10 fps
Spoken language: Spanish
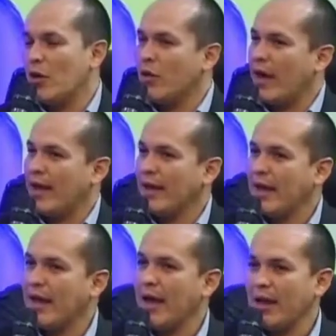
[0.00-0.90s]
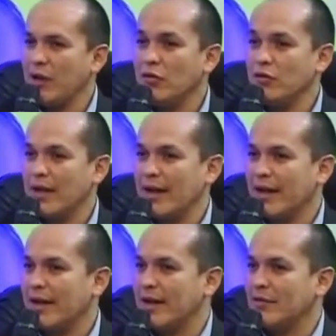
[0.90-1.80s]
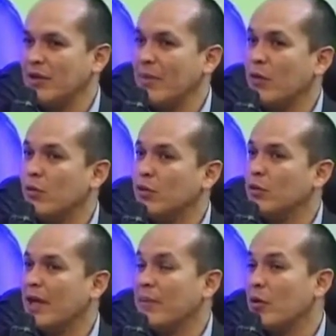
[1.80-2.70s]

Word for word: bueno, hay que, hay que considerar que es un tema de cultura,